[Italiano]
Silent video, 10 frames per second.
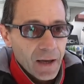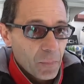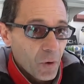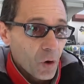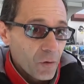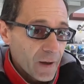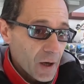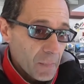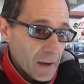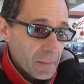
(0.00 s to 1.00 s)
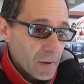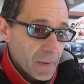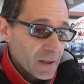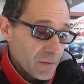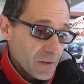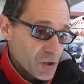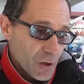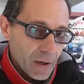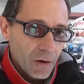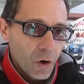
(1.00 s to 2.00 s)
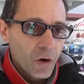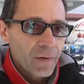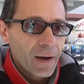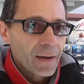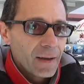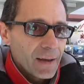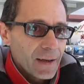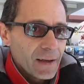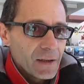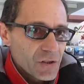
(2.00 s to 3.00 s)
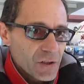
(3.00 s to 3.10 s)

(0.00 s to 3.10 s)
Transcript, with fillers: che poi il governo immancabilmente invece rinnova e, e il